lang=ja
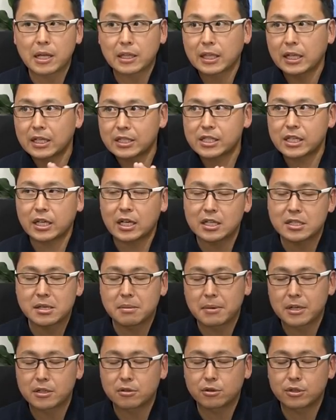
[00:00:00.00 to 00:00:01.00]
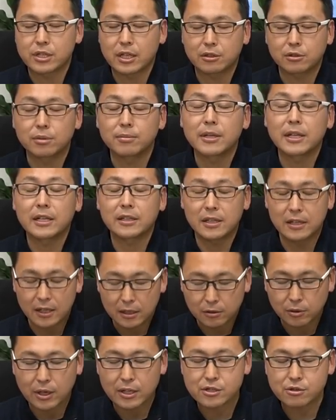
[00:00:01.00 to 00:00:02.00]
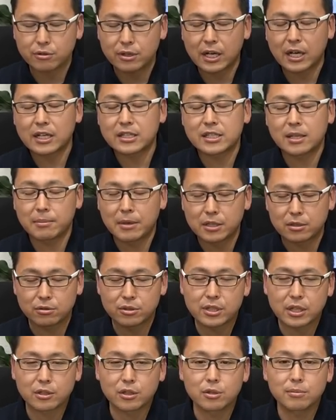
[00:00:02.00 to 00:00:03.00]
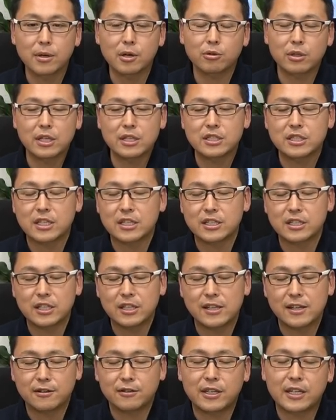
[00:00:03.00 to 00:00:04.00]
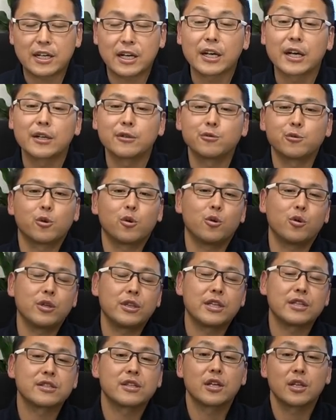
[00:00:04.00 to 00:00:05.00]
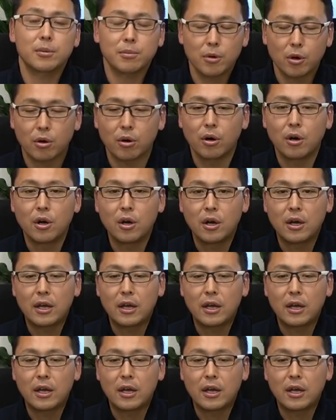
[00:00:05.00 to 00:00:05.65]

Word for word: まあ、新しいカスタマイズをした車だったりとか、旬なカスタマイズをした車を展示させていただく機会が多いんですけれども、